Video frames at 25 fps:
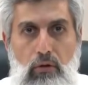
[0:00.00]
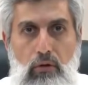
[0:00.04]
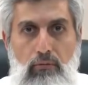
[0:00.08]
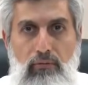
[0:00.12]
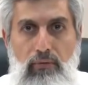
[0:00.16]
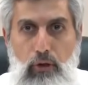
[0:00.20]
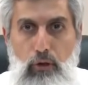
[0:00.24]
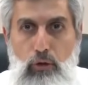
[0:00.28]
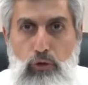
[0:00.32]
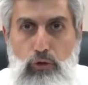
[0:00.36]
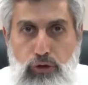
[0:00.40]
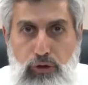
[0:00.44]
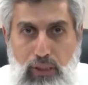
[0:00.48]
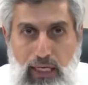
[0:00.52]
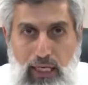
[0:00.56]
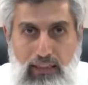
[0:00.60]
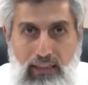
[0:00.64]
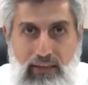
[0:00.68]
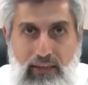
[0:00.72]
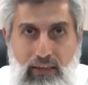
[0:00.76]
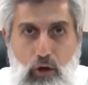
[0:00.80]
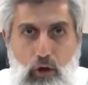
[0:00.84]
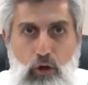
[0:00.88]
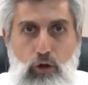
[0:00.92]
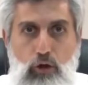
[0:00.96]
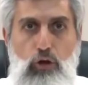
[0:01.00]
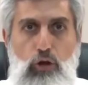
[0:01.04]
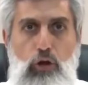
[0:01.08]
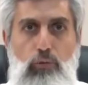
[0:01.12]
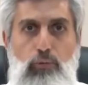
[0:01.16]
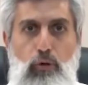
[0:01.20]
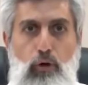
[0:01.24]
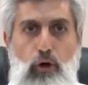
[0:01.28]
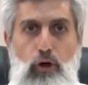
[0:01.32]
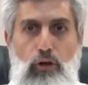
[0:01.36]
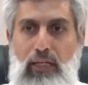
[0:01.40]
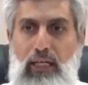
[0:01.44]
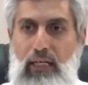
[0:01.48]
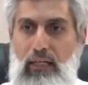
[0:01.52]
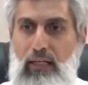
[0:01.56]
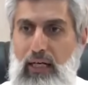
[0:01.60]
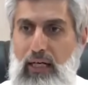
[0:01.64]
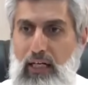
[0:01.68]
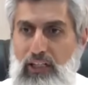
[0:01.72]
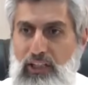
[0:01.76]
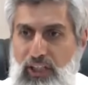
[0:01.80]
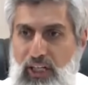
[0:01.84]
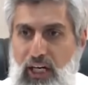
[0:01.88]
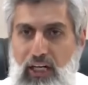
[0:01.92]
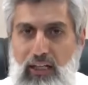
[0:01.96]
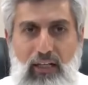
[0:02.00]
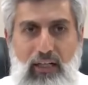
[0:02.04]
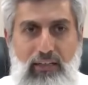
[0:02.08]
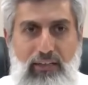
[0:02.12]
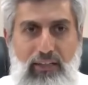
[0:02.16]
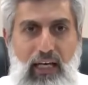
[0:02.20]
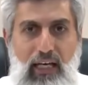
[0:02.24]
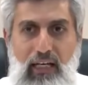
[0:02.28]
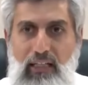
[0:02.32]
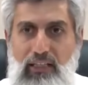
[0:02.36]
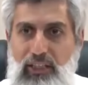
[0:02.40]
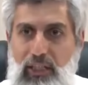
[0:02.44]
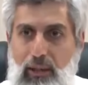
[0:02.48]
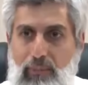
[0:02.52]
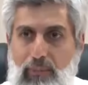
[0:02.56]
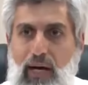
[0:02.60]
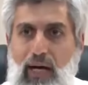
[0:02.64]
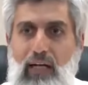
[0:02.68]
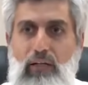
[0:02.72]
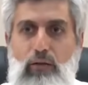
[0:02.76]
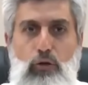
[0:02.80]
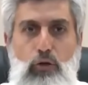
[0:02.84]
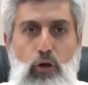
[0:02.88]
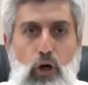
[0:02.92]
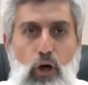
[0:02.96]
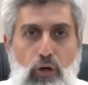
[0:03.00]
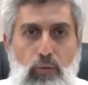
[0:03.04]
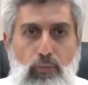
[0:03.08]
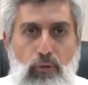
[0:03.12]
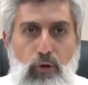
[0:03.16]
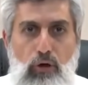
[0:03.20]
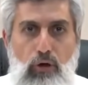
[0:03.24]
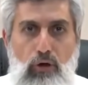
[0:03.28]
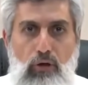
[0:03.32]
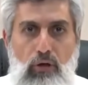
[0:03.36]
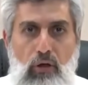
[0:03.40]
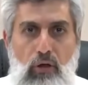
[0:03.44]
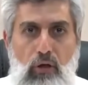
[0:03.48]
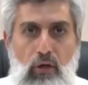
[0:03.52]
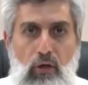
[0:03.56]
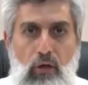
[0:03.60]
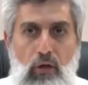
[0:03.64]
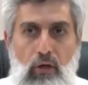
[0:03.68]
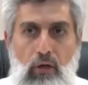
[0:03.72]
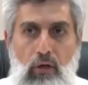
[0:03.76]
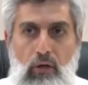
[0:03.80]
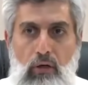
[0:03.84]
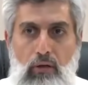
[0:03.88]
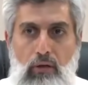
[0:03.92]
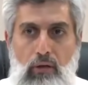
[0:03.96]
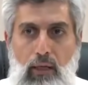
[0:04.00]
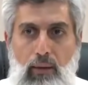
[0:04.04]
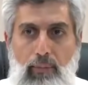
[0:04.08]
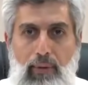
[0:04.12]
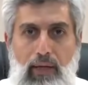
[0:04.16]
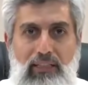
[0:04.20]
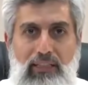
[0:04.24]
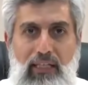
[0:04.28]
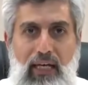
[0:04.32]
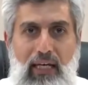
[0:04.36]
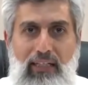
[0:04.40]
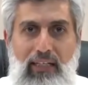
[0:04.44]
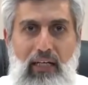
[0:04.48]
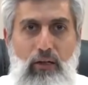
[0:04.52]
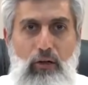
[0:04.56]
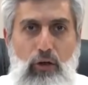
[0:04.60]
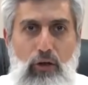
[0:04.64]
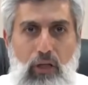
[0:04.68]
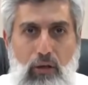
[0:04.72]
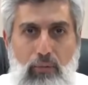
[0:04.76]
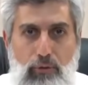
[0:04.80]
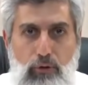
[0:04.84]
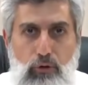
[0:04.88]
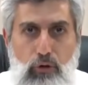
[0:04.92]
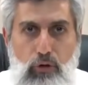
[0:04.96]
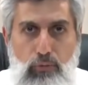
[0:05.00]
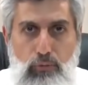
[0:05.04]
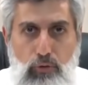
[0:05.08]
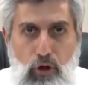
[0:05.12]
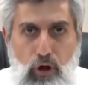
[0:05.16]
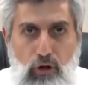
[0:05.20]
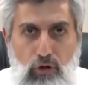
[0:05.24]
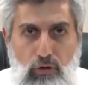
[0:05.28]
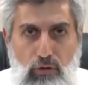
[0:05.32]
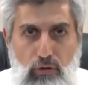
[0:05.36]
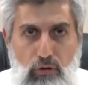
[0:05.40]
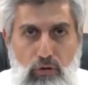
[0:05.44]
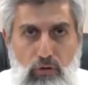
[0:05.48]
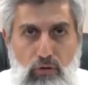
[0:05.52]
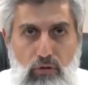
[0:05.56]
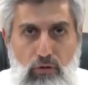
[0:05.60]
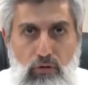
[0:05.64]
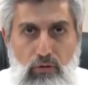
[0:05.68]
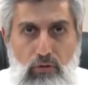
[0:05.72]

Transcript: Ve üst katta oluyor bu olay. Aşağıda değil cemaat görmüyor. Namaza engel olan bir durum yok.